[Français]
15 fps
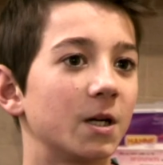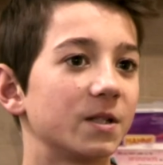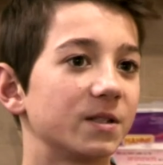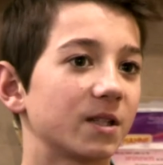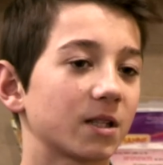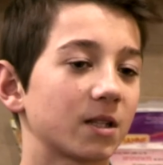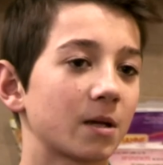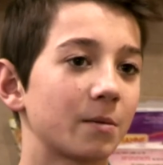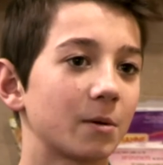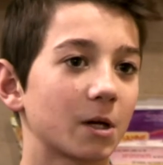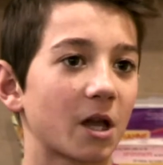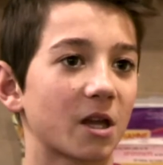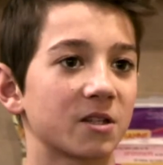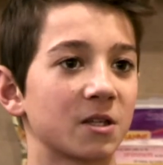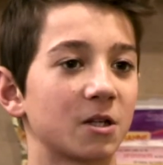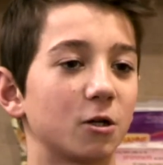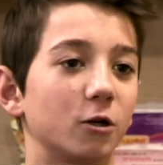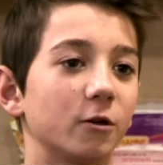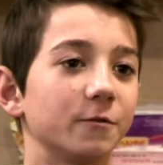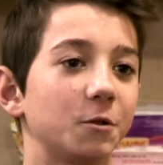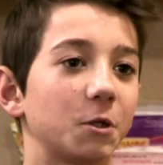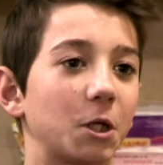Certains magasins
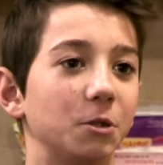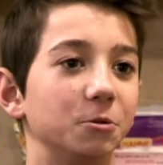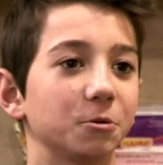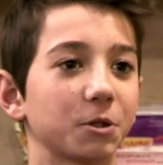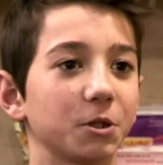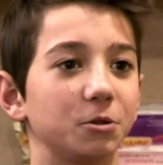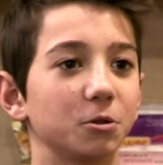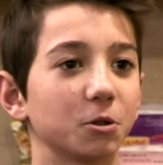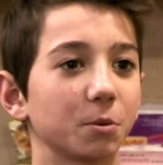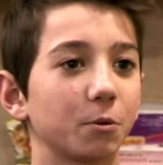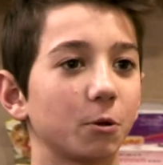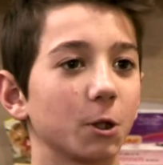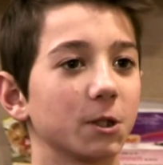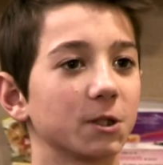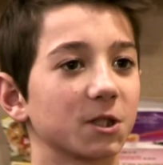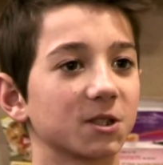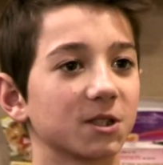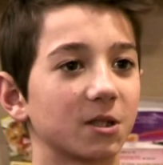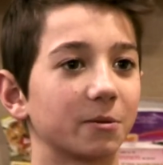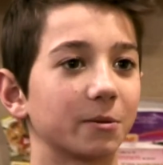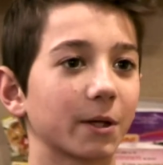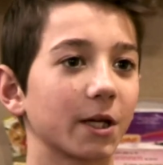offrent de la nourriture pour les
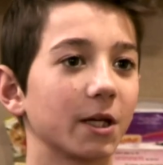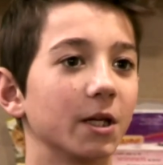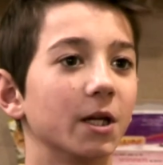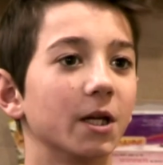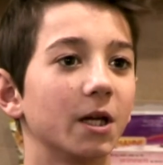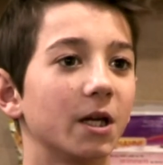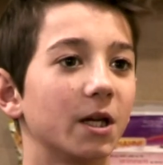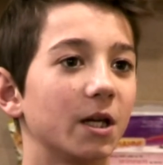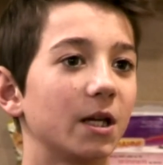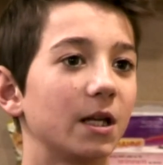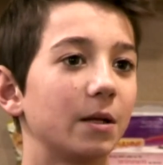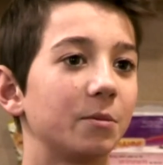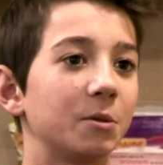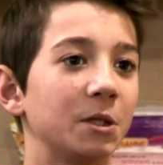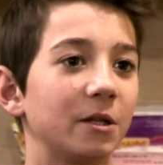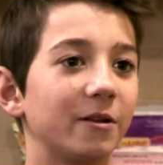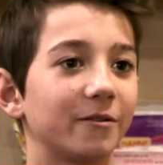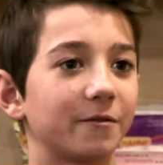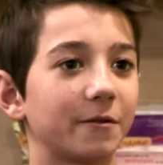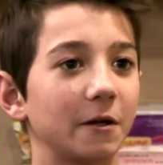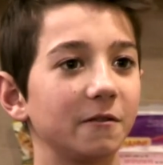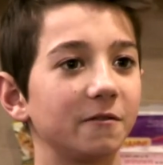sans-abri et les
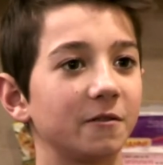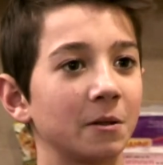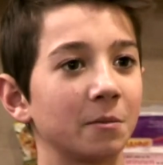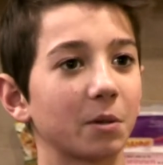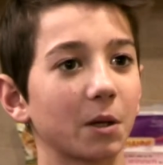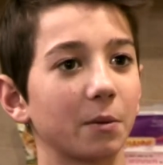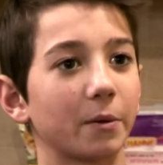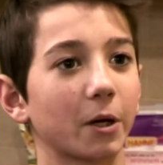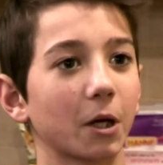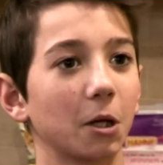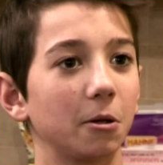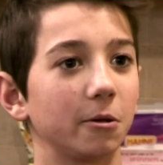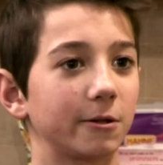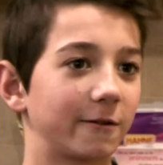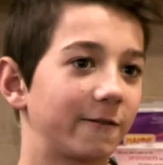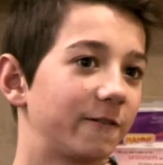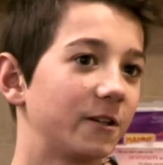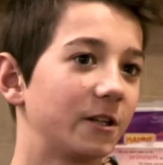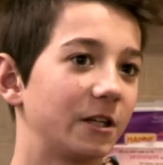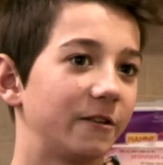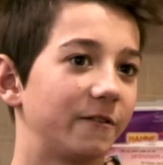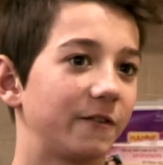bénévoles viennent préparer le
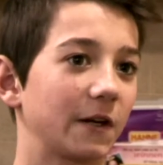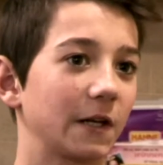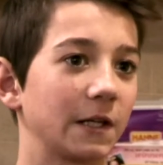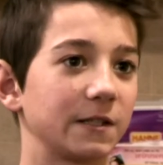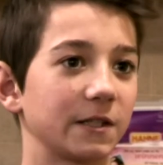café et faire les